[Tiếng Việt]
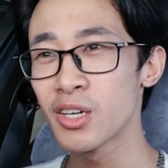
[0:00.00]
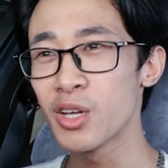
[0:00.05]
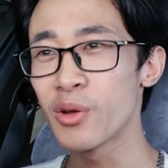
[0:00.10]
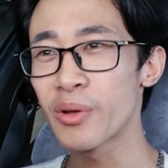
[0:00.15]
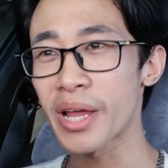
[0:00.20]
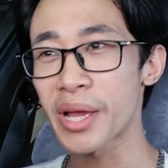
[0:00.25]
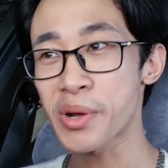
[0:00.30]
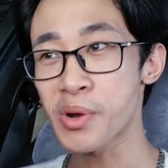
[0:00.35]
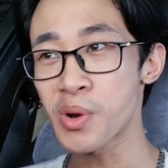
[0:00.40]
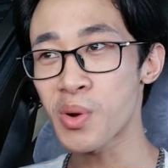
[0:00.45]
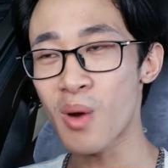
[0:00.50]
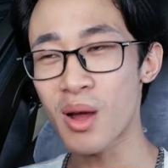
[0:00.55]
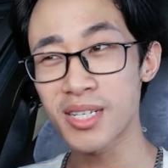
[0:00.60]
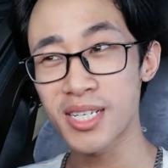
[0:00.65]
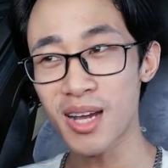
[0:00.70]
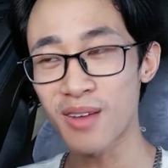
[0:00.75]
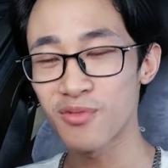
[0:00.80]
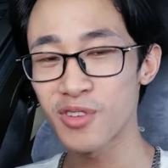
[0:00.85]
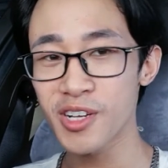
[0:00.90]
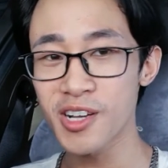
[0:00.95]
Điều này có
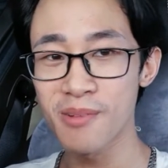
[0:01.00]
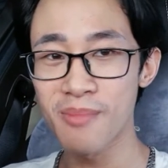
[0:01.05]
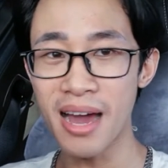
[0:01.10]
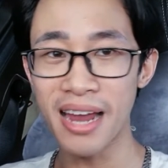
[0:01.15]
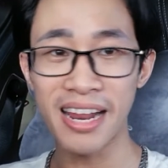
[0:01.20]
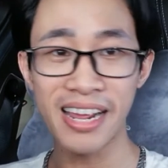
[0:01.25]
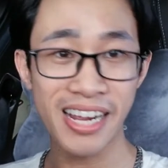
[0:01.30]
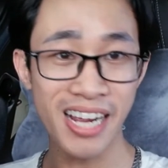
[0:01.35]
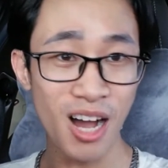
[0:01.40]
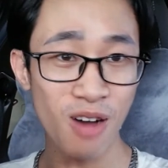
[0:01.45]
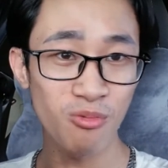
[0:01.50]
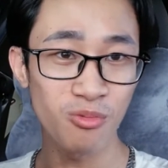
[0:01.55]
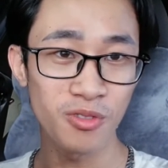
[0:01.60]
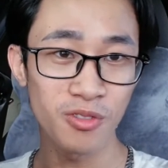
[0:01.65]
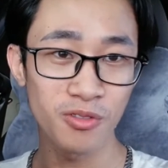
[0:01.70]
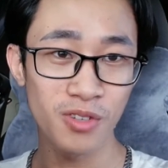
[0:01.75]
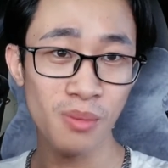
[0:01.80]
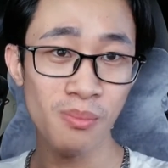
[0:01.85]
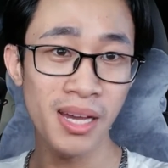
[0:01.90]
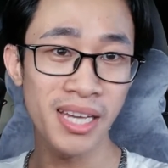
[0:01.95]
quan trọng với các bạn hay không?
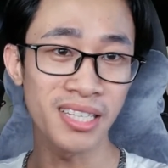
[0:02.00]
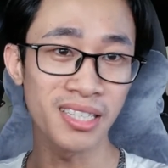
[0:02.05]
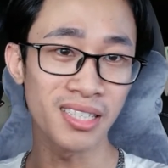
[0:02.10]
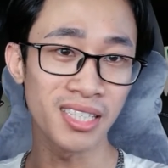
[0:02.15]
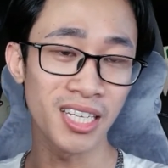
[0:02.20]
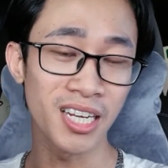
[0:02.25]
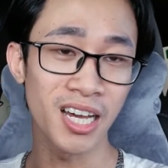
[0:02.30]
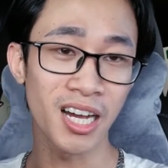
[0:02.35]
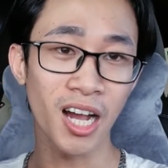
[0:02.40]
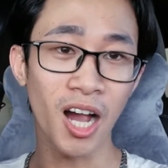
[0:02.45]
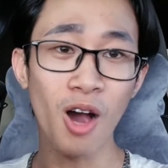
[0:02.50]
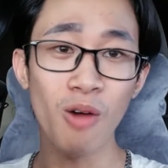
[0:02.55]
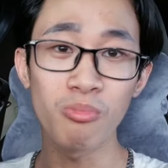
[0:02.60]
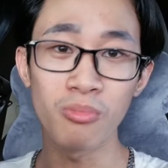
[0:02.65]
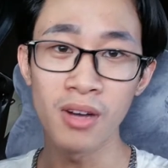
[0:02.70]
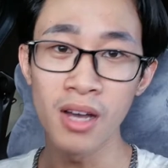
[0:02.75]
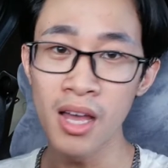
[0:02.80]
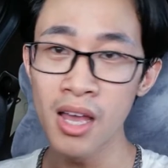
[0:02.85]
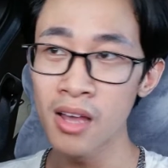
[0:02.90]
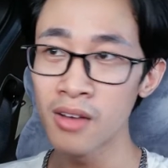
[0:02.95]
Với mình thì là
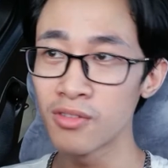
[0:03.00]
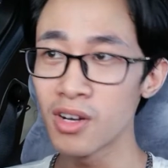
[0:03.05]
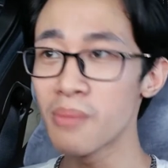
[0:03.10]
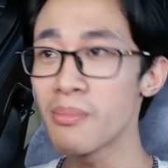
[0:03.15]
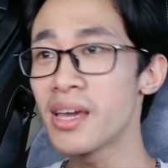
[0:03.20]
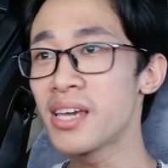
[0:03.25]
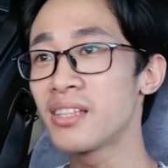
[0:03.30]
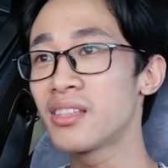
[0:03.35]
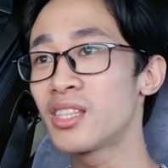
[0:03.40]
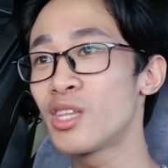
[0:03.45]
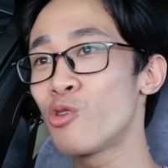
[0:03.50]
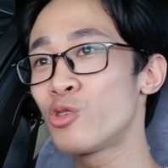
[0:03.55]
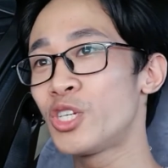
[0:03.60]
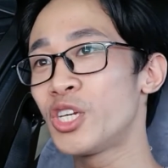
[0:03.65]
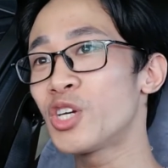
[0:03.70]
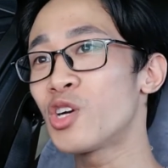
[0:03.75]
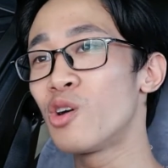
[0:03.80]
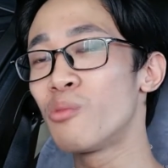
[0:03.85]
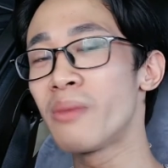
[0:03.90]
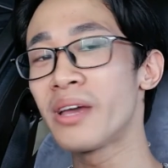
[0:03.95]
không. Với mình, tiêu
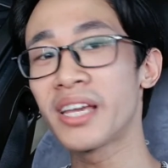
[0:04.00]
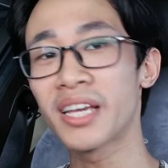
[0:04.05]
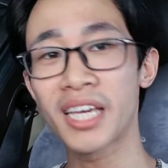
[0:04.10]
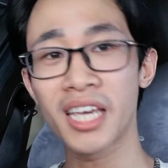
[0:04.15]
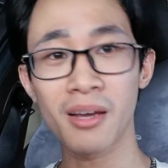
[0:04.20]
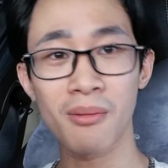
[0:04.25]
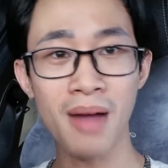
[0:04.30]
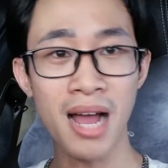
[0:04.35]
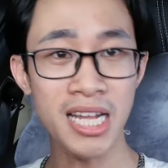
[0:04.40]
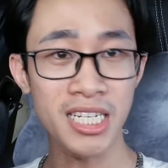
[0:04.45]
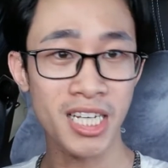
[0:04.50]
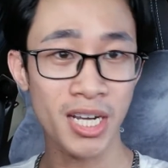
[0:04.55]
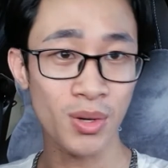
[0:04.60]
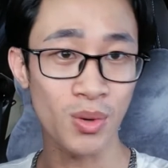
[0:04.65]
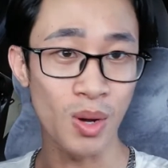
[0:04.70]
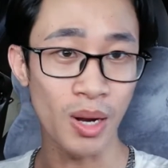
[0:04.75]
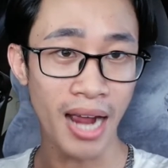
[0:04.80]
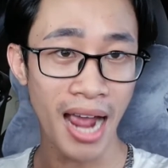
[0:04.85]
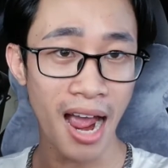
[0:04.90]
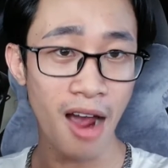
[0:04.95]
chí của mình khi các bạn
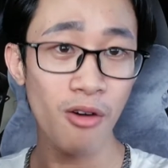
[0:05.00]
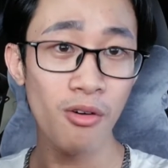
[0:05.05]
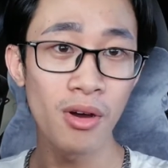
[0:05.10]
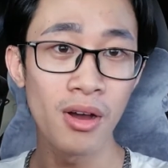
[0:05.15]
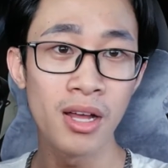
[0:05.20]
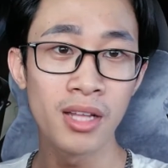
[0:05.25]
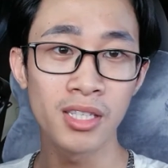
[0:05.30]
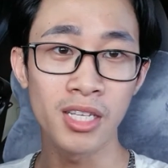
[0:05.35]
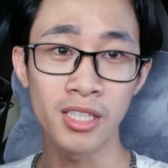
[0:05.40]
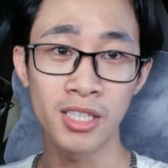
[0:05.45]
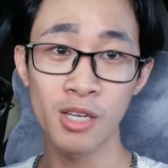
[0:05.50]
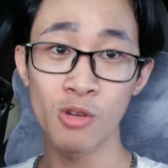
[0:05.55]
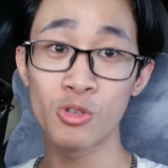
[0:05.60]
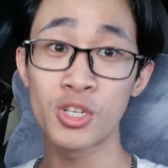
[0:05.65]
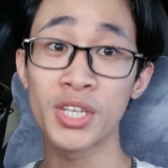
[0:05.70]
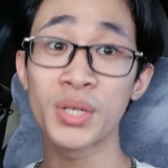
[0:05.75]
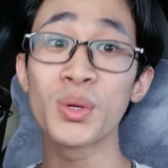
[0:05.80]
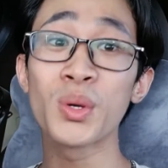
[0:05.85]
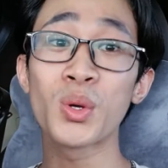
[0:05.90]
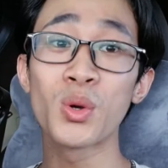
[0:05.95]
chạy quảng cáo thì
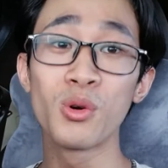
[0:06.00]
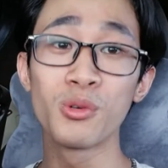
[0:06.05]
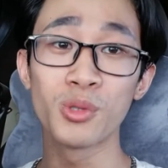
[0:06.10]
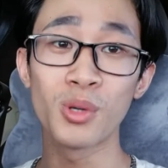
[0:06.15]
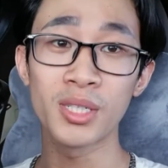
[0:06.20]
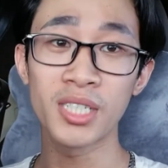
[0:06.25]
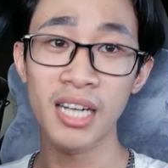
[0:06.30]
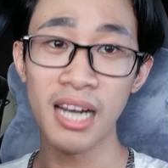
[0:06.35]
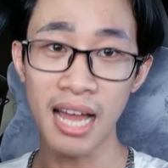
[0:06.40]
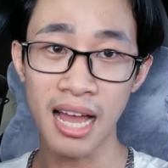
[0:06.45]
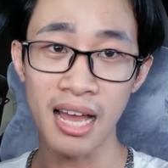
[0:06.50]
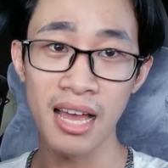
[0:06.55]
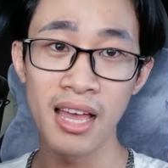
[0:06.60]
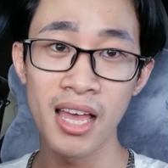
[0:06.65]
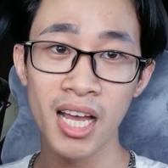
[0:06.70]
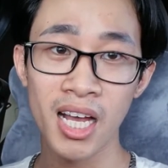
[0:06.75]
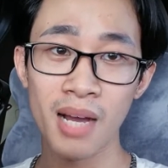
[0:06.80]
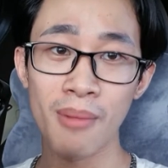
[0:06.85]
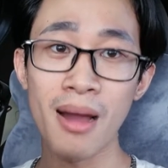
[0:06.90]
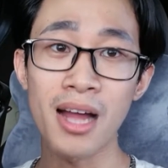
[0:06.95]
tiêu chí cuối cùng đó chính là
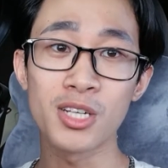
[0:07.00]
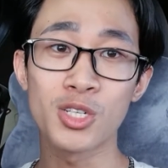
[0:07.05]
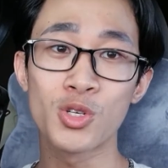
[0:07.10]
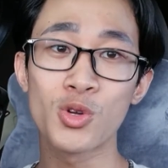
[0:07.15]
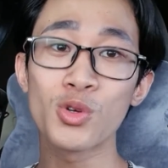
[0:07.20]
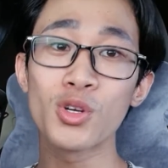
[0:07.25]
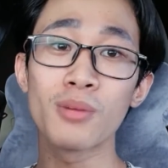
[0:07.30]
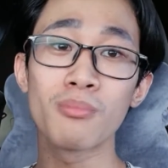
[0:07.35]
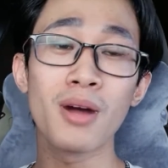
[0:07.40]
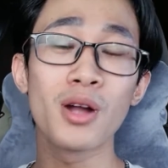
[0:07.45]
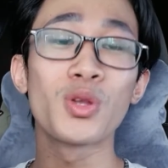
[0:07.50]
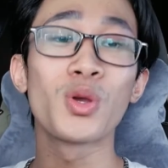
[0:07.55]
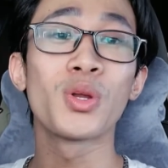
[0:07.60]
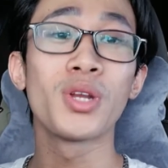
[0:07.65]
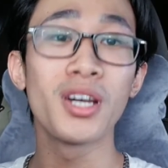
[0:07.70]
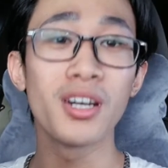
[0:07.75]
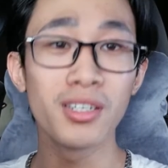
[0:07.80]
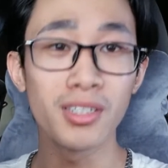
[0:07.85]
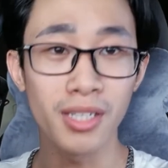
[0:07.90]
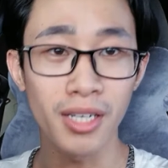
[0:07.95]
các bạn chốt được bao
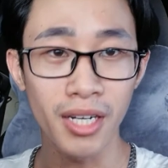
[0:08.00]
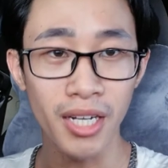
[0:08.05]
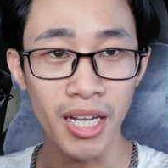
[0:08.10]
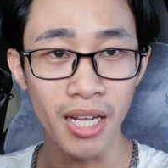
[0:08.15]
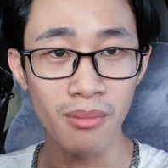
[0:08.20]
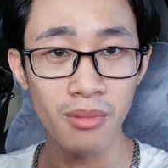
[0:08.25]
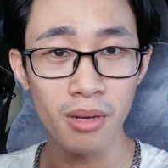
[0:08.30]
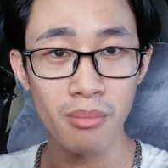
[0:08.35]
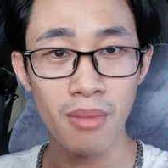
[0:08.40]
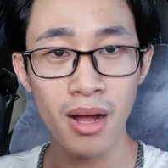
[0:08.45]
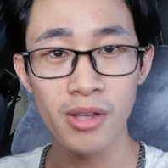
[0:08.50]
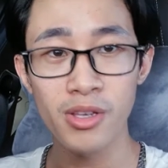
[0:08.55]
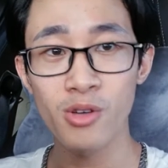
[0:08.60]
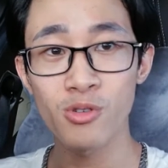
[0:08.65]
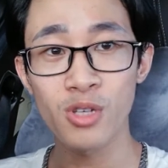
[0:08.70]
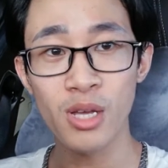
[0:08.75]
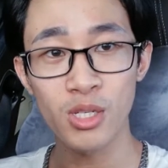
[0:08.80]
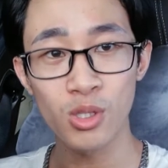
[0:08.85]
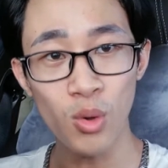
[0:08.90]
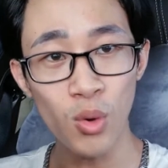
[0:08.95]
nhiêu đơn, kiếm được bao
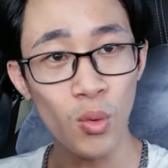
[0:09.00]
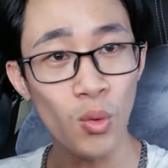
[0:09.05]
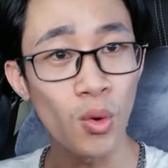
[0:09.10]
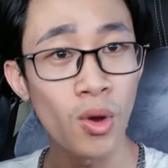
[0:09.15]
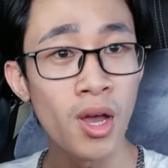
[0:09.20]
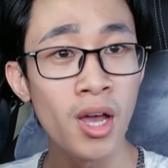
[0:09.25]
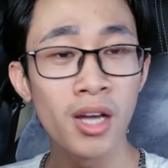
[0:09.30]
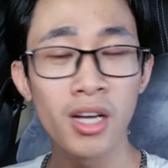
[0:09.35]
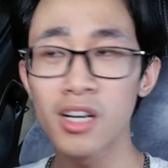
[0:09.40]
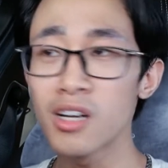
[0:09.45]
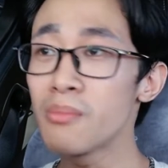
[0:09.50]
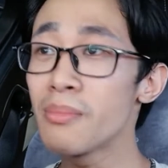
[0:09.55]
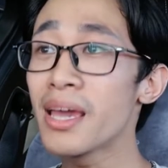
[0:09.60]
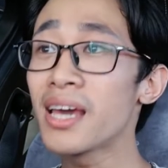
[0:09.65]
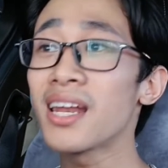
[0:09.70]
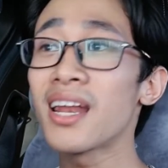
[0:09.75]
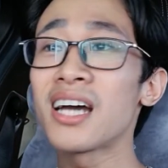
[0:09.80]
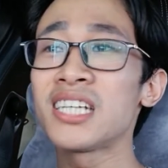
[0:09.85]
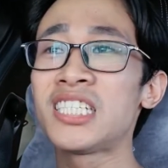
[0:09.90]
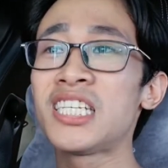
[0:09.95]
nhiêu doanh thu. Cứ
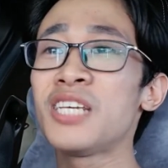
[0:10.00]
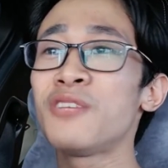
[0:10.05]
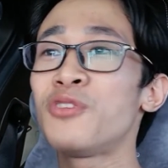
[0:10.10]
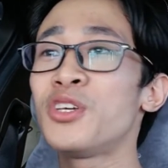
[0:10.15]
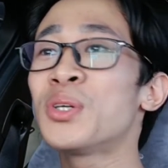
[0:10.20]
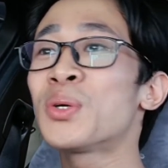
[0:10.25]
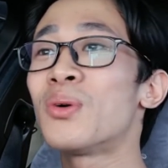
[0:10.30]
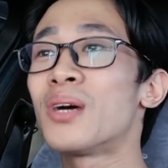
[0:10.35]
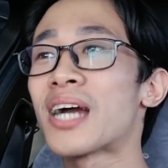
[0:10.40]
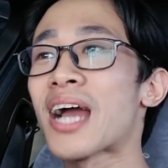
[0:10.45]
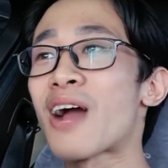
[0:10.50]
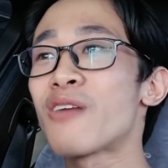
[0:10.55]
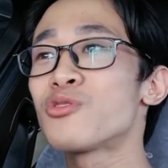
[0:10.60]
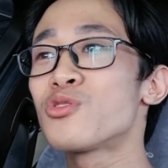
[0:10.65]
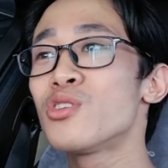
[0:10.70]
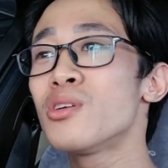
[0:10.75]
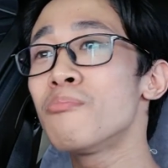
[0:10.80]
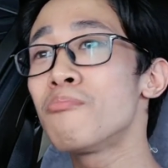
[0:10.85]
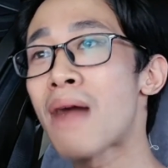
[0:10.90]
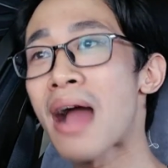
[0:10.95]
miễn là chi phí quảng
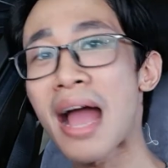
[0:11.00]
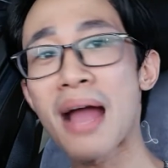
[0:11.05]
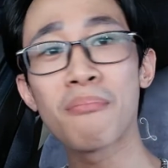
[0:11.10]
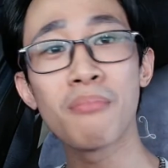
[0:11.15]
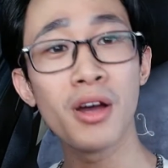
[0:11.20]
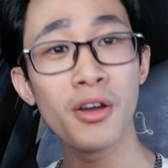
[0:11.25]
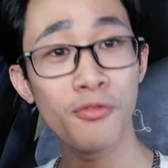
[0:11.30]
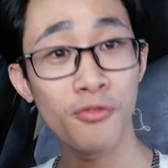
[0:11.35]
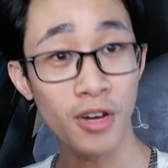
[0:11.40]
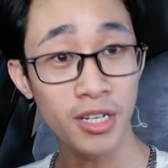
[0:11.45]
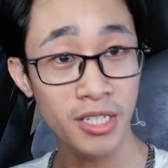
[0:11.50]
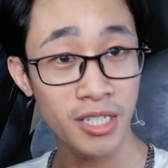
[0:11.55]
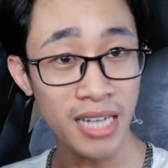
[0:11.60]
cáo dưới 30%